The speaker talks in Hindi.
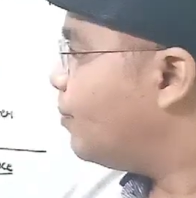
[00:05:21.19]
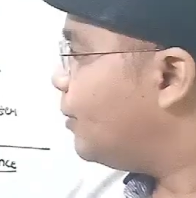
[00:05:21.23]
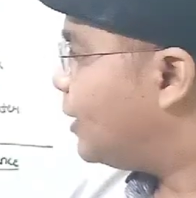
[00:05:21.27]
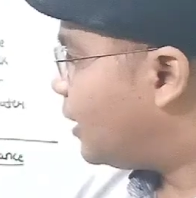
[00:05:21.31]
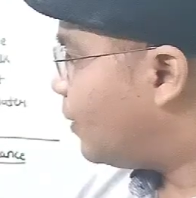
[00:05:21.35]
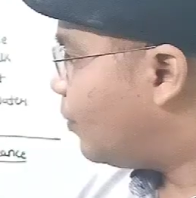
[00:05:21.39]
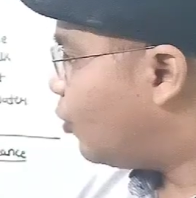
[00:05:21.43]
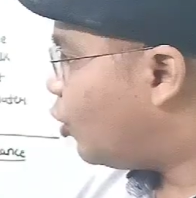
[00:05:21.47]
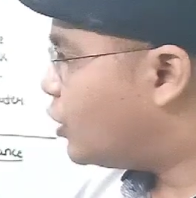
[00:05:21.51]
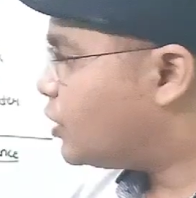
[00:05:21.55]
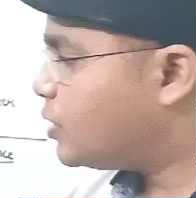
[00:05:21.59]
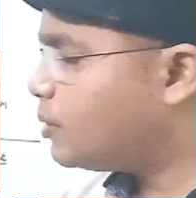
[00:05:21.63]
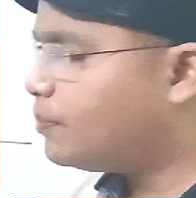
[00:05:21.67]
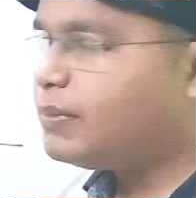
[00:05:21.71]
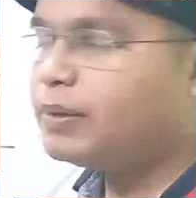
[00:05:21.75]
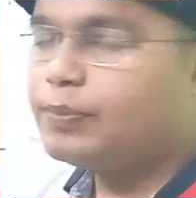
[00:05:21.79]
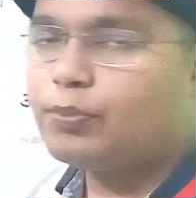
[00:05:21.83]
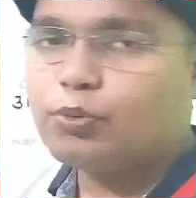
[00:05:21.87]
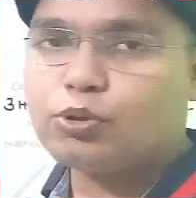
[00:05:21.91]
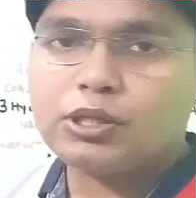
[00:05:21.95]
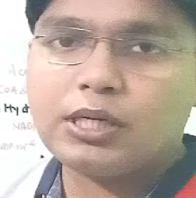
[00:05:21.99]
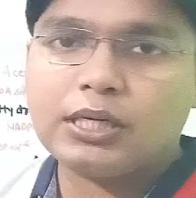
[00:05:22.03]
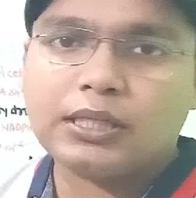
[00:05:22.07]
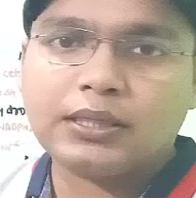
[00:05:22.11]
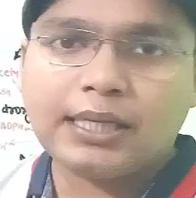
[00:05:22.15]
मेटाबॉलिज्म
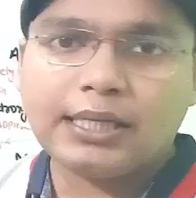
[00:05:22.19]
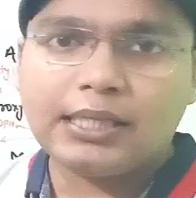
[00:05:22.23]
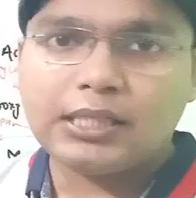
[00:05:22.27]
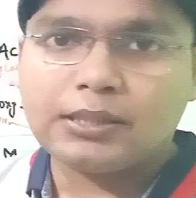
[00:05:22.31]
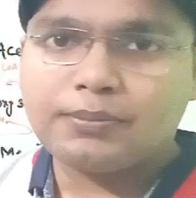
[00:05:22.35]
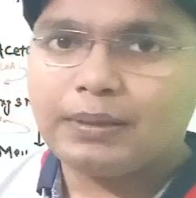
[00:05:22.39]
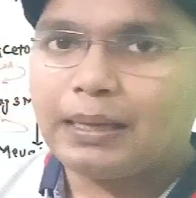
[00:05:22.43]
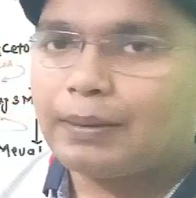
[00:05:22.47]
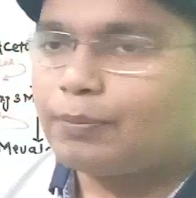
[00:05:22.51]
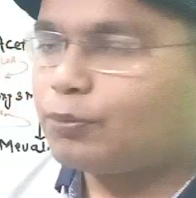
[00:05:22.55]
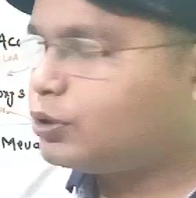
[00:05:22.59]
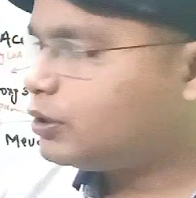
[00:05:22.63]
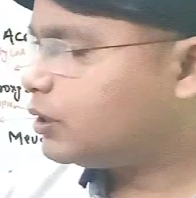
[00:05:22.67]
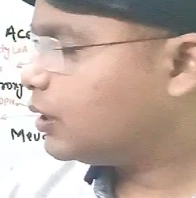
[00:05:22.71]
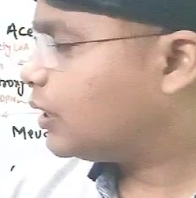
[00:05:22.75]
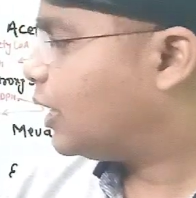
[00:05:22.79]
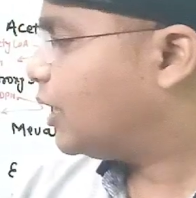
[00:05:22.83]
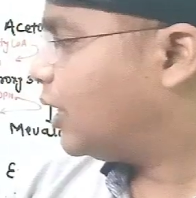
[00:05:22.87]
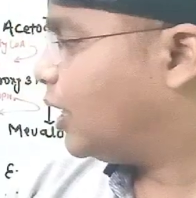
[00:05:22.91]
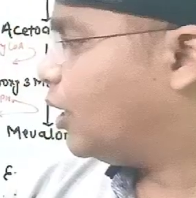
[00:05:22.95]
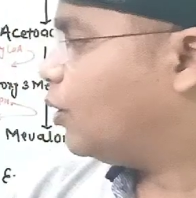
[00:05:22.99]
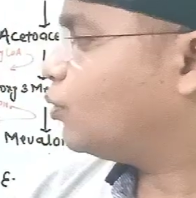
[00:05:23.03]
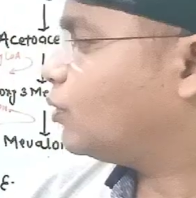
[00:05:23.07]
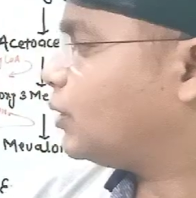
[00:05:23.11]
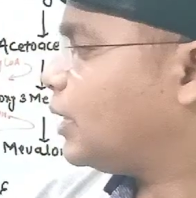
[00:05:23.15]
भी पूछ लेता है जिसमें आपको
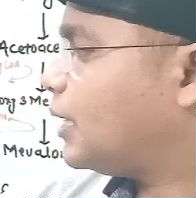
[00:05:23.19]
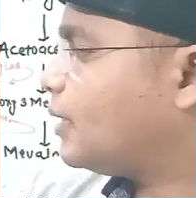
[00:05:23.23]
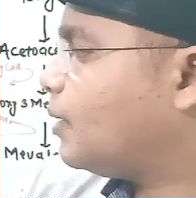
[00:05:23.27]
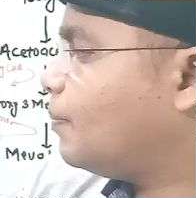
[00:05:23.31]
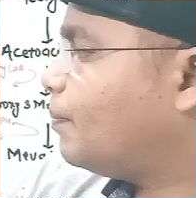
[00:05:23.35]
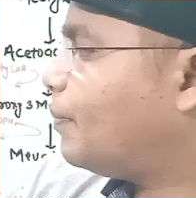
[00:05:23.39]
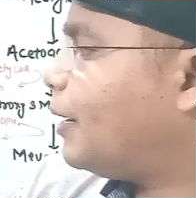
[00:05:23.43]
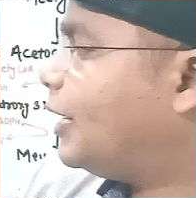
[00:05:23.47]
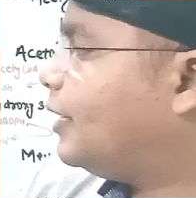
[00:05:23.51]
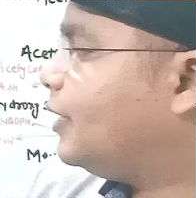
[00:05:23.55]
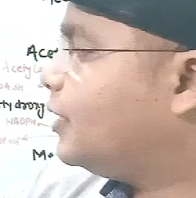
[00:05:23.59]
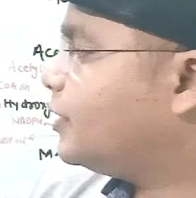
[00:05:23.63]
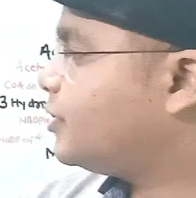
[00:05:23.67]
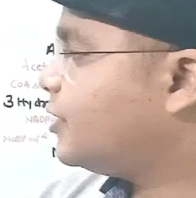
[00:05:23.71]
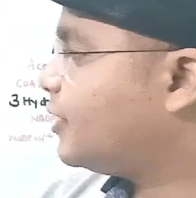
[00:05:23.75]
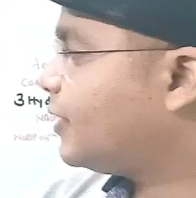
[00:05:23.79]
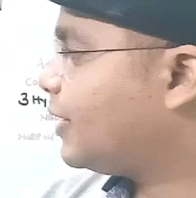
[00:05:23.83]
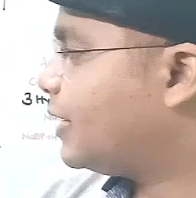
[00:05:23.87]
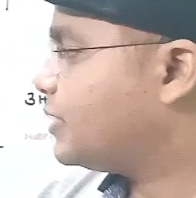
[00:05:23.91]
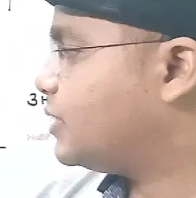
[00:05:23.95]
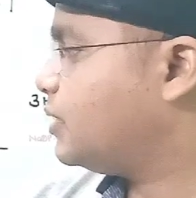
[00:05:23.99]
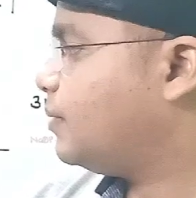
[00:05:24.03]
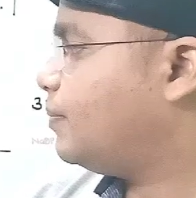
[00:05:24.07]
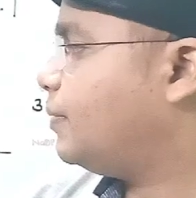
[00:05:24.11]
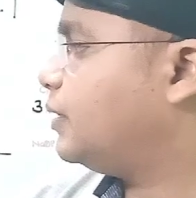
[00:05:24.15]
दिखाना होता है कि बाइल
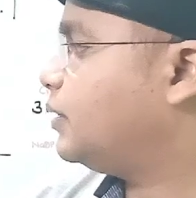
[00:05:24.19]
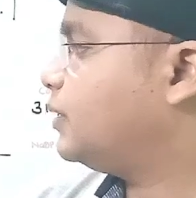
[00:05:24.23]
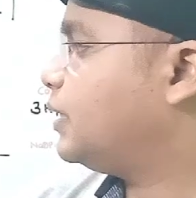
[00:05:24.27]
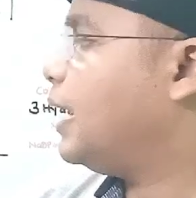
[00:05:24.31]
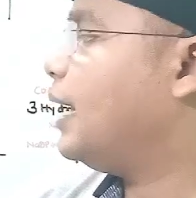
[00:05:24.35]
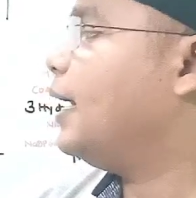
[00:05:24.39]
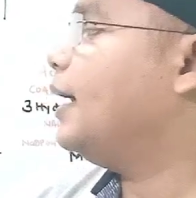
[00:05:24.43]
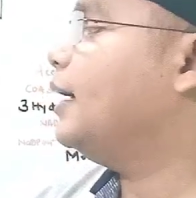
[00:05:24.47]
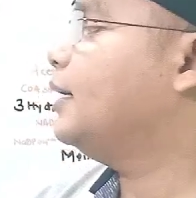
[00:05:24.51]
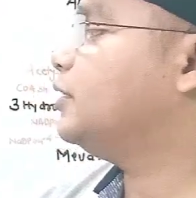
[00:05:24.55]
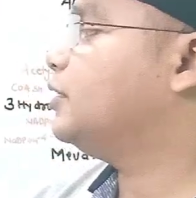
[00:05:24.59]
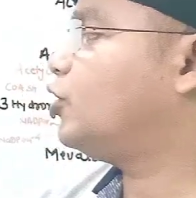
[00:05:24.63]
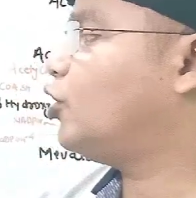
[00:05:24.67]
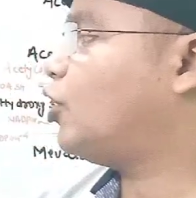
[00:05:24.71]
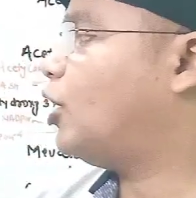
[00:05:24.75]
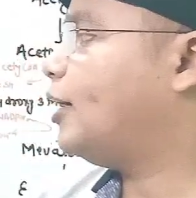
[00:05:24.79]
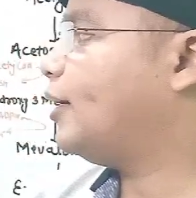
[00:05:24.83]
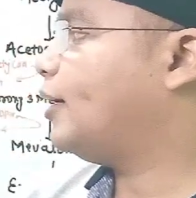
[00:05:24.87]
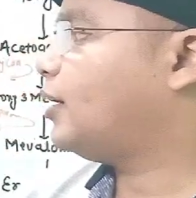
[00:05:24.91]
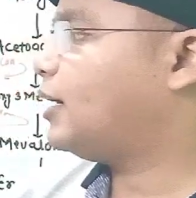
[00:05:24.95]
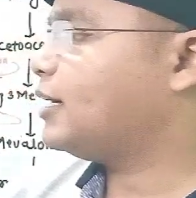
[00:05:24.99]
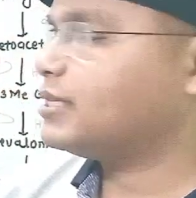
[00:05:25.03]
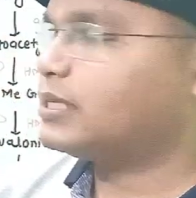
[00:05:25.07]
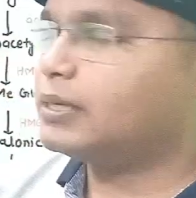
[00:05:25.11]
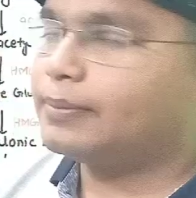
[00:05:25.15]
एसिड कैसे बनता है
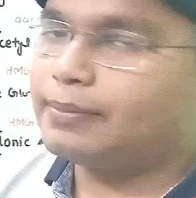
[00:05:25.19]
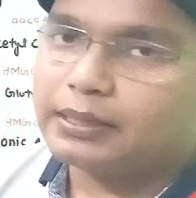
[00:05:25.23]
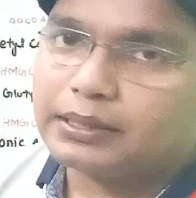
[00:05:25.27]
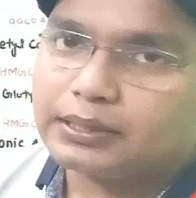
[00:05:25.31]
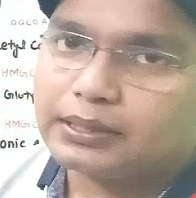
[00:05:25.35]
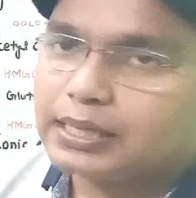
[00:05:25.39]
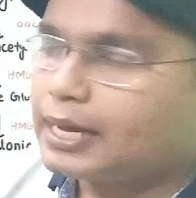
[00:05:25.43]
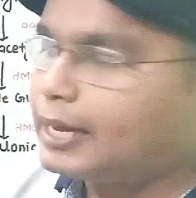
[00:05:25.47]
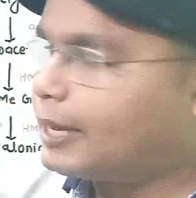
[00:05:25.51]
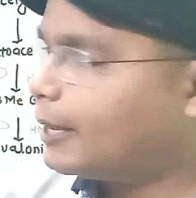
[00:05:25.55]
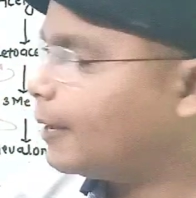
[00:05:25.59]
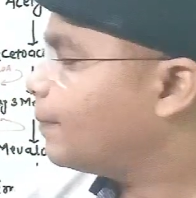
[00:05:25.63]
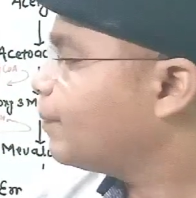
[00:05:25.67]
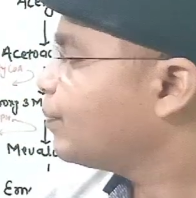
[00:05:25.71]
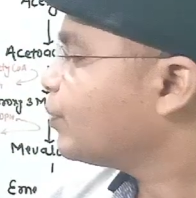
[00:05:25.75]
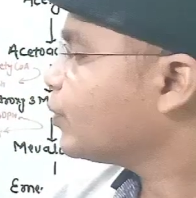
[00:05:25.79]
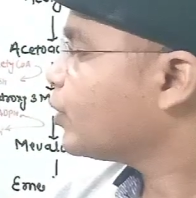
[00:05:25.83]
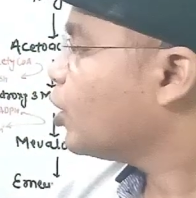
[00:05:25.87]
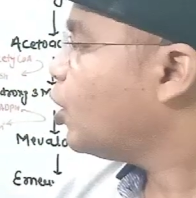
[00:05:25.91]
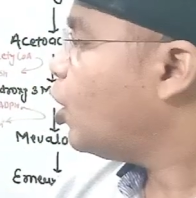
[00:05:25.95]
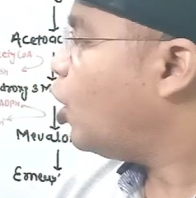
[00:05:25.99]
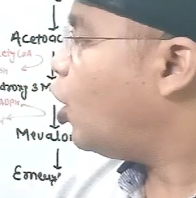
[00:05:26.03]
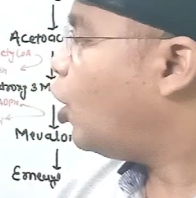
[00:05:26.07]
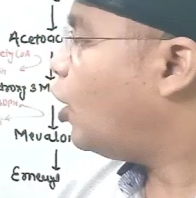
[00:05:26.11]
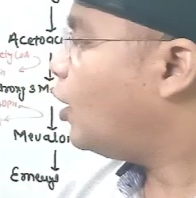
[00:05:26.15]
स्टेरॉइड कैसे बनता है
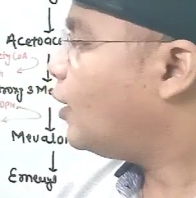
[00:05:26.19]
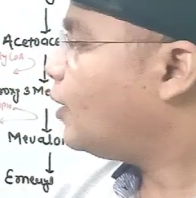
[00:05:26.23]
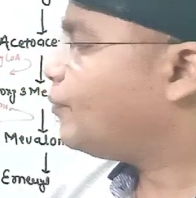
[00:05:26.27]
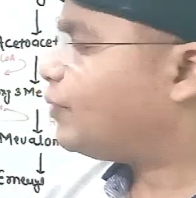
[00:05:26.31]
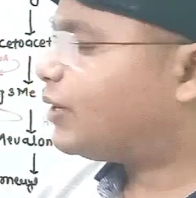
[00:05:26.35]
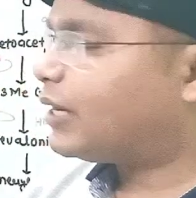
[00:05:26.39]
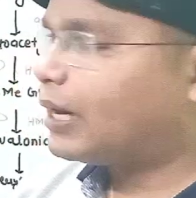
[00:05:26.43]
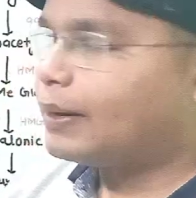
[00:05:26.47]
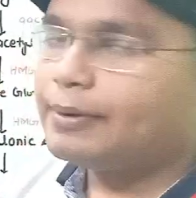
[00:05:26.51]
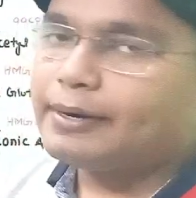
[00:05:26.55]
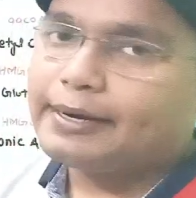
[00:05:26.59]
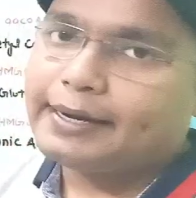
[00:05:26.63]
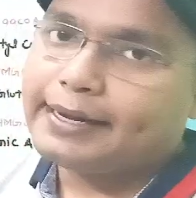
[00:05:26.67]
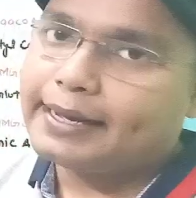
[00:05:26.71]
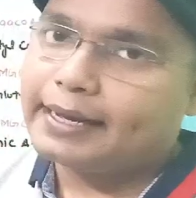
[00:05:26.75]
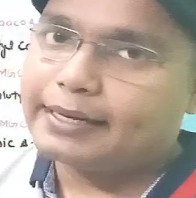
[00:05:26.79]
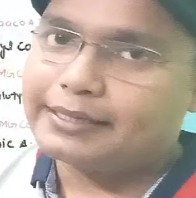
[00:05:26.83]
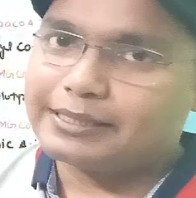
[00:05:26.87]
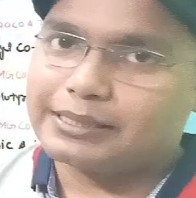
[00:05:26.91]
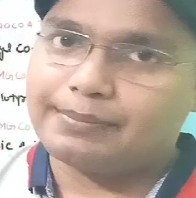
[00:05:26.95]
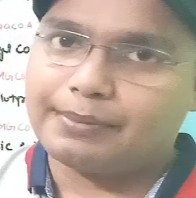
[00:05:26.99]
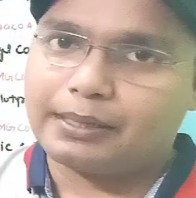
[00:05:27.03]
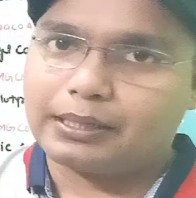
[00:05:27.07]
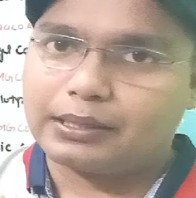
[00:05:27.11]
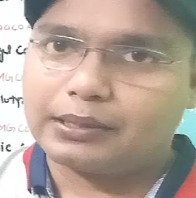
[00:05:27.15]
और विटामिन डी
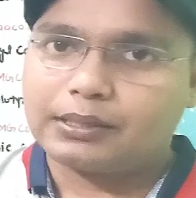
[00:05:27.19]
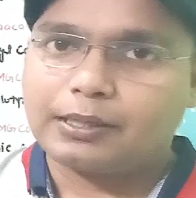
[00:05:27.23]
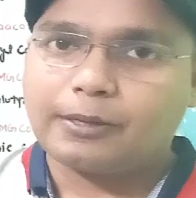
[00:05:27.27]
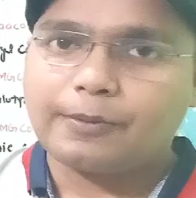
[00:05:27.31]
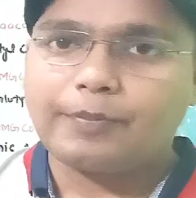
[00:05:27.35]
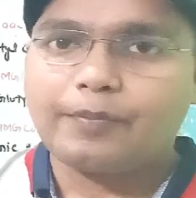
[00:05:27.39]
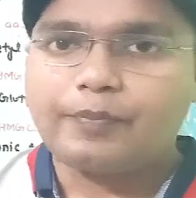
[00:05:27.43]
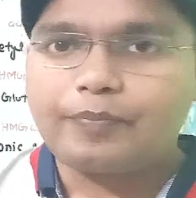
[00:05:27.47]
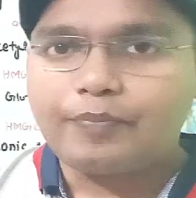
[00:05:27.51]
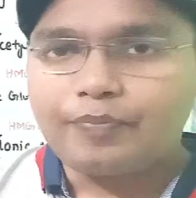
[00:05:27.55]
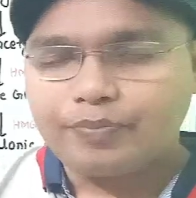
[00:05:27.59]
कैसे बनता